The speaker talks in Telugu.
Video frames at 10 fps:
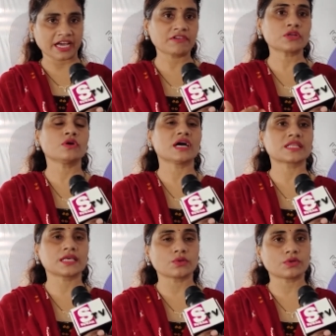ఎవరు
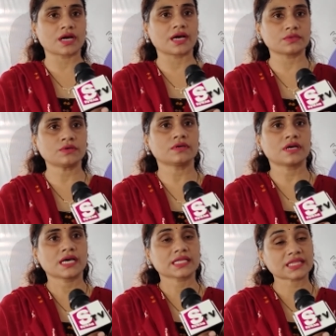అతీతులు కాదు
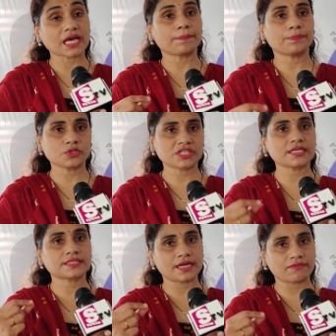తప్పు
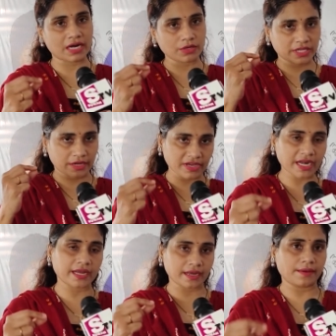చేసిన వాళ్ళు
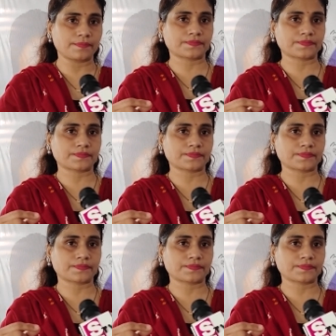ఎవరైనా